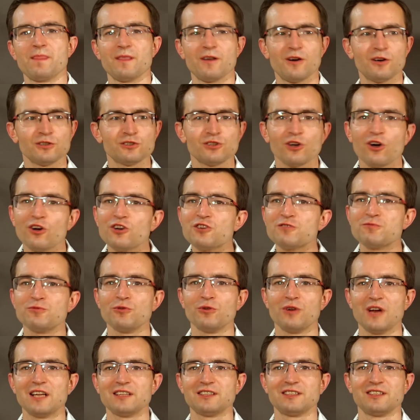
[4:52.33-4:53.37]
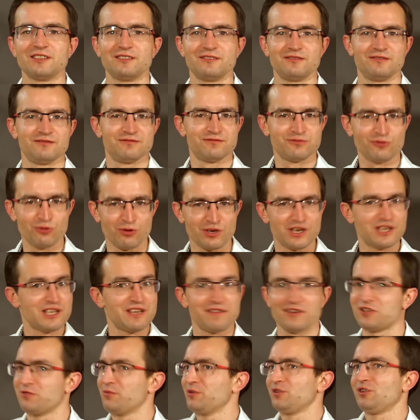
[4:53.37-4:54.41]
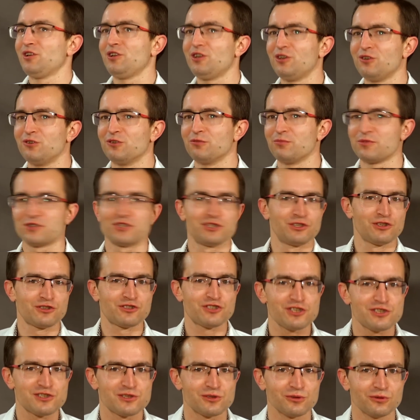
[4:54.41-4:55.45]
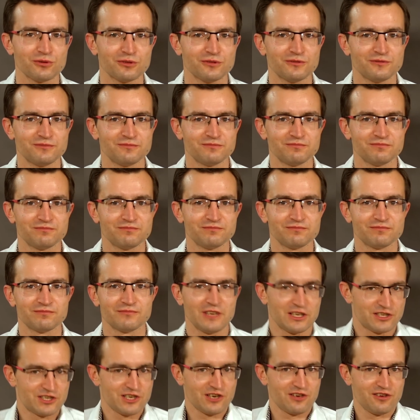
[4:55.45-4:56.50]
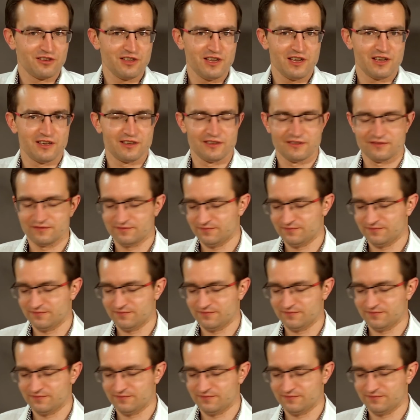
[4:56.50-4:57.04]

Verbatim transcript: od 8 lat w górę, nie wiadomo do ilu, może do 300. Dlaczego nie?